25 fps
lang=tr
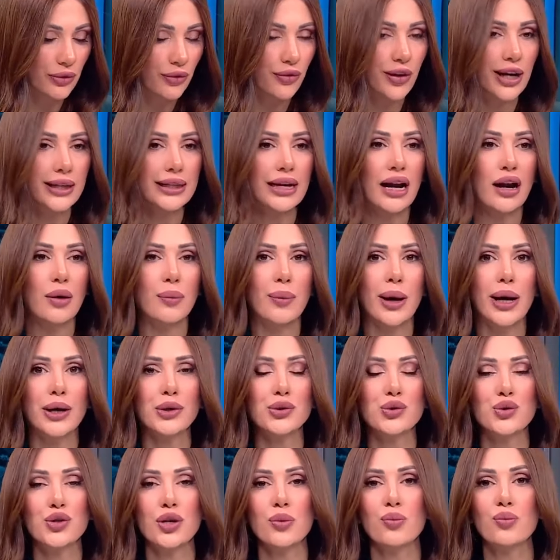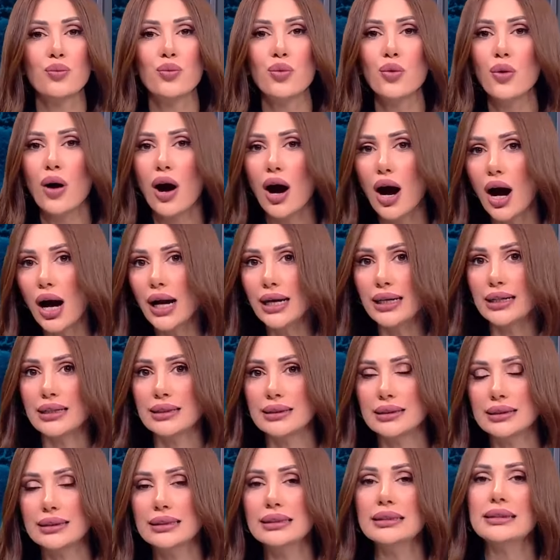Fenerbahçe bu
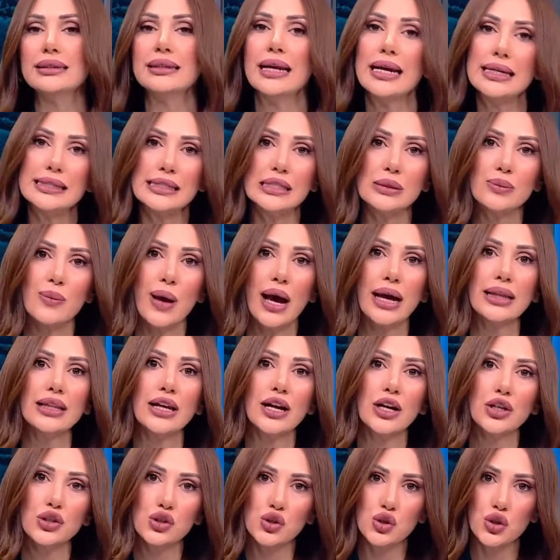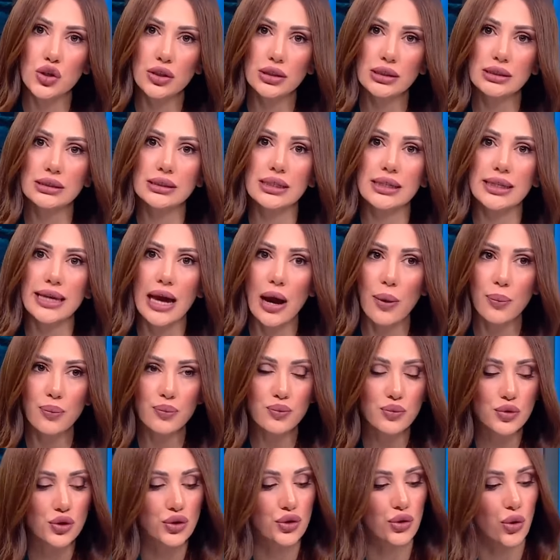ayrılığı resmen açıkladı,
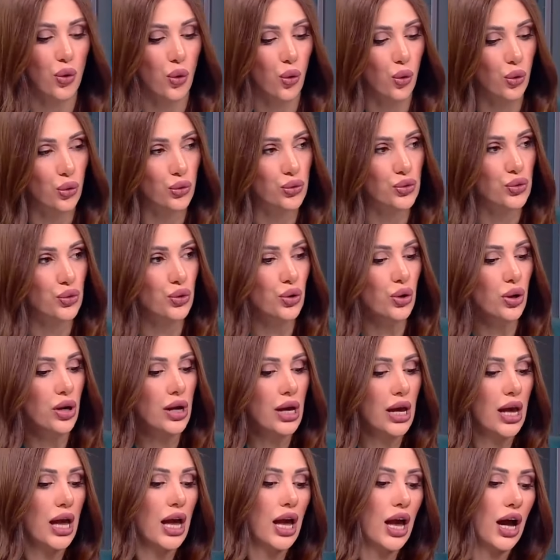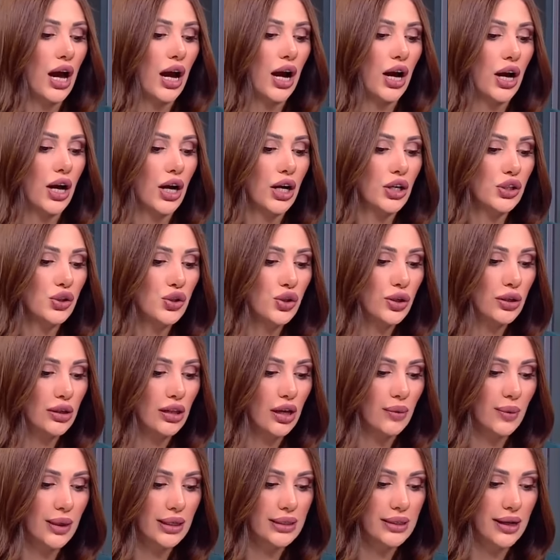yapmış oldu
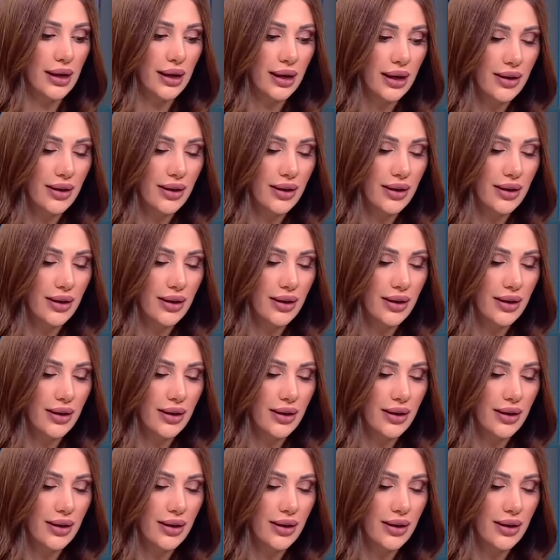açıklamada.